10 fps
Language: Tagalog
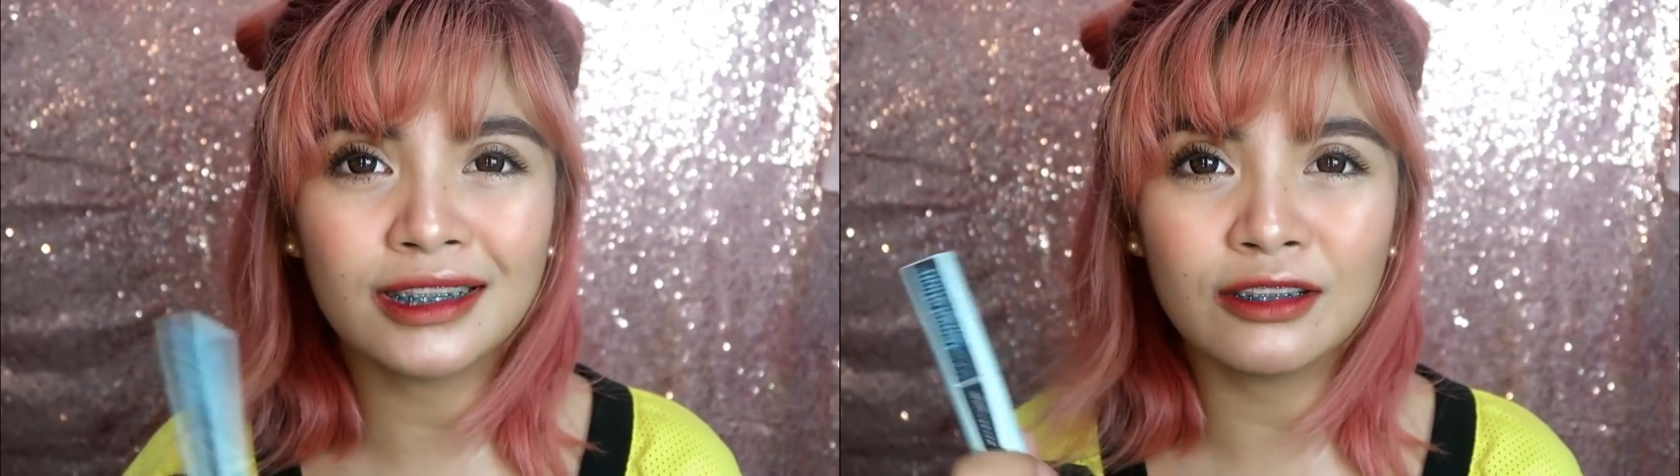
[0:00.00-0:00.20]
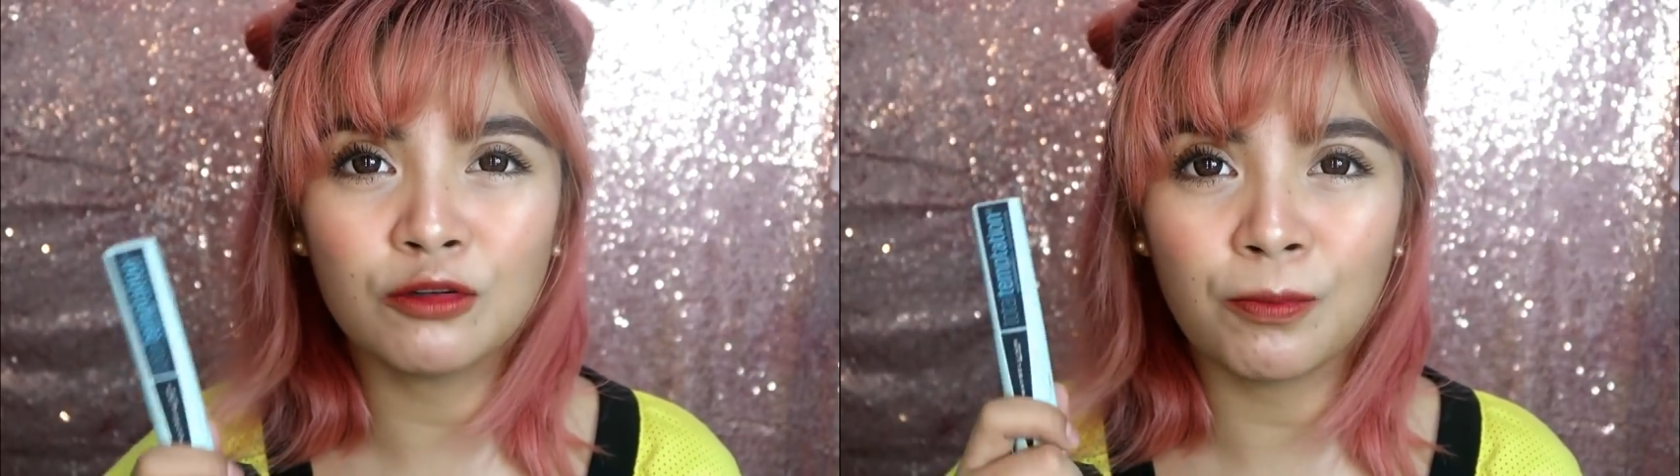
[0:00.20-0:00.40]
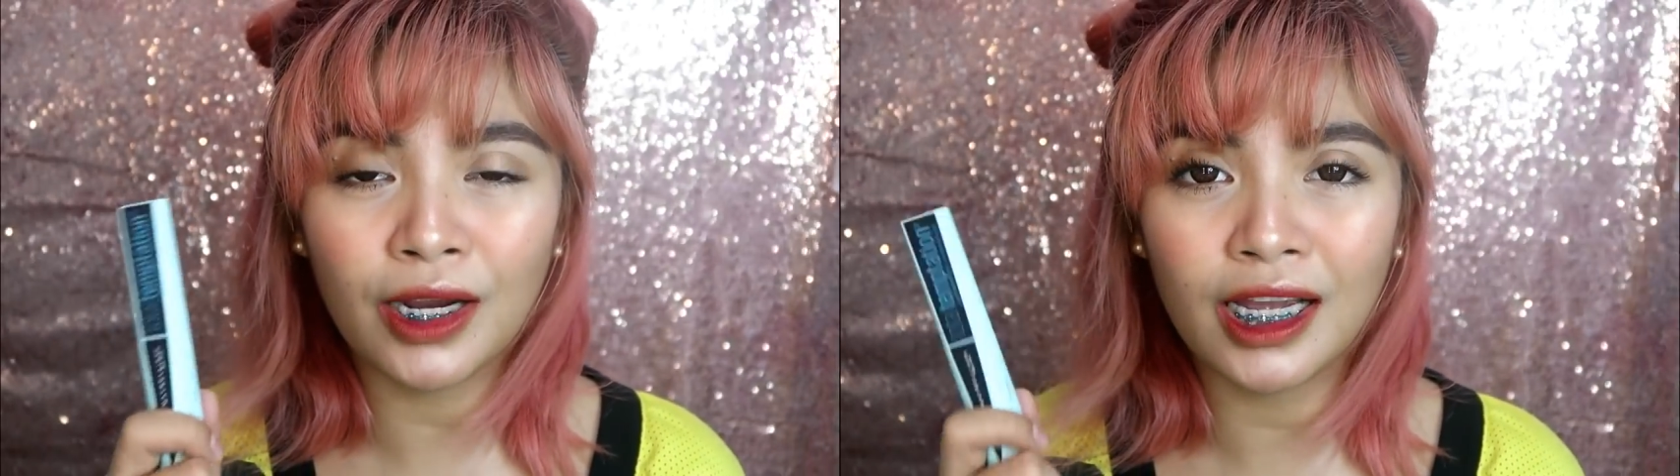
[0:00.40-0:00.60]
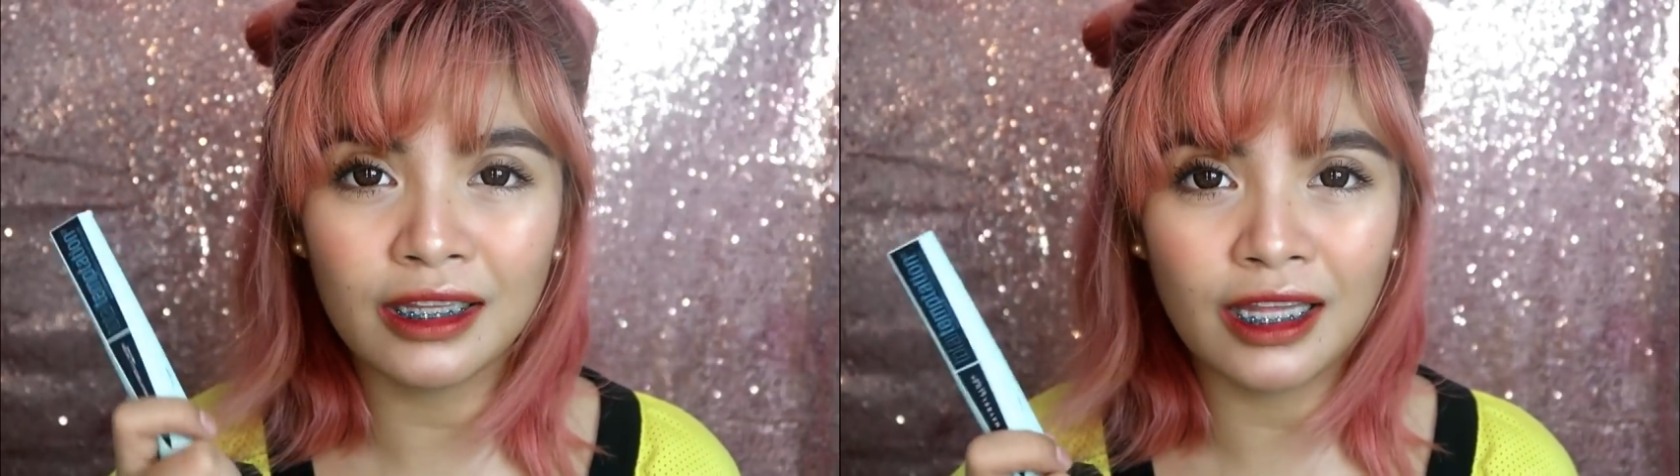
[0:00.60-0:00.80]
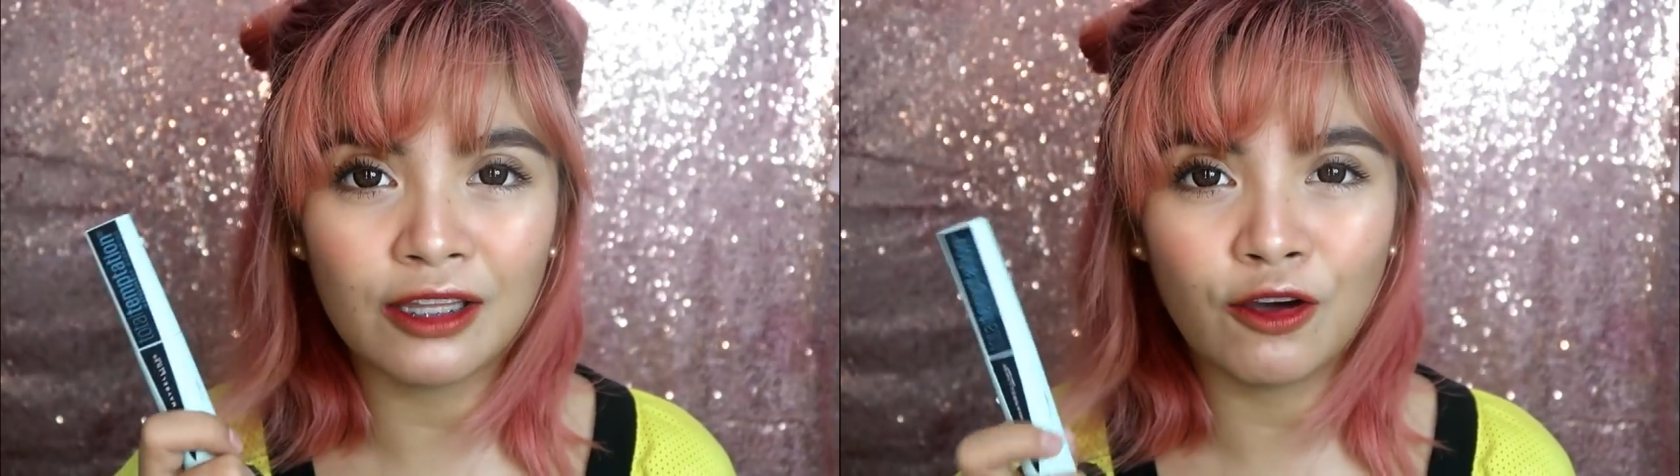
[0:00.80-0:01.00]
kasi super
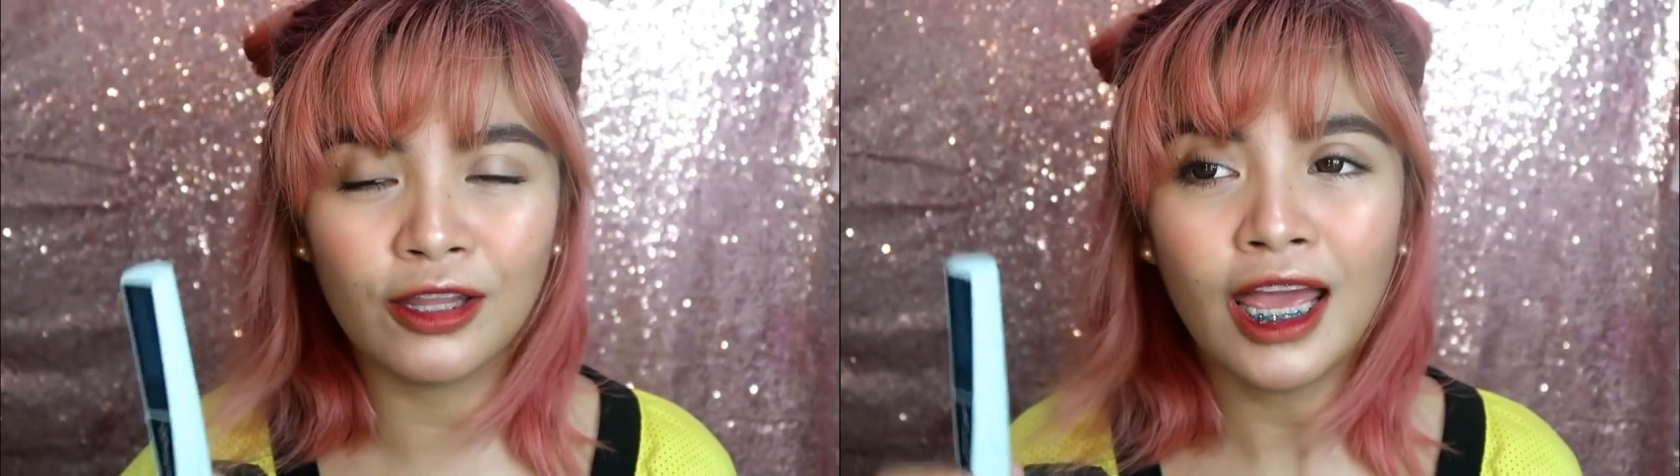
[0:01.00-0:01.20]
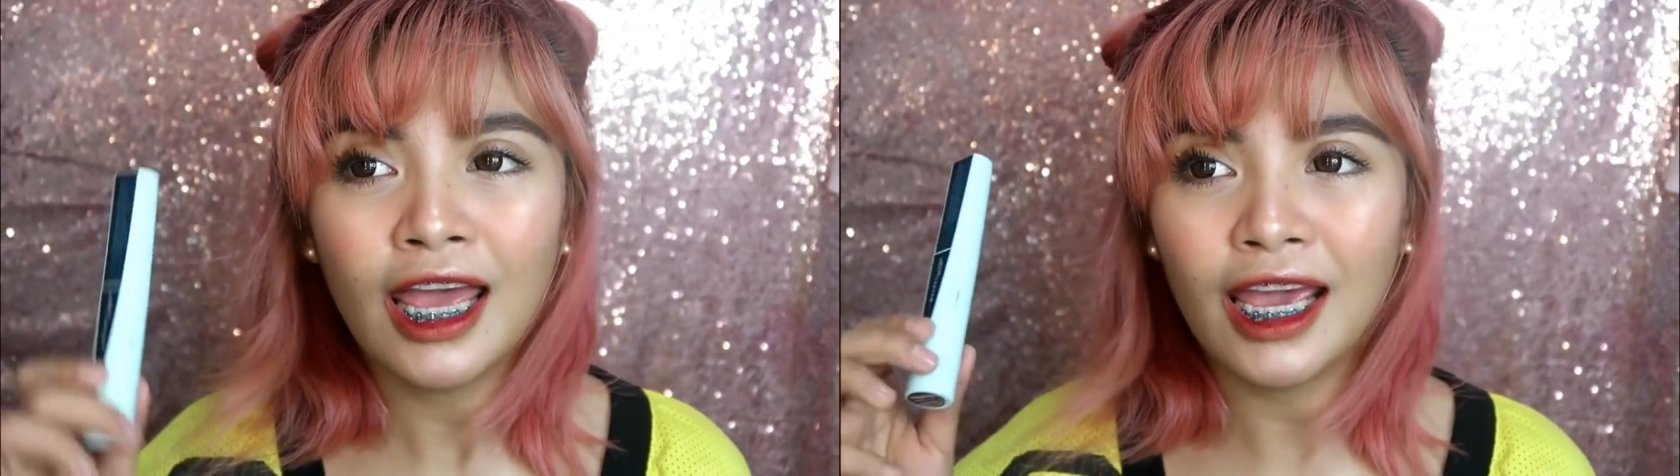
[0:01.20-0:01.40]
ganda nun.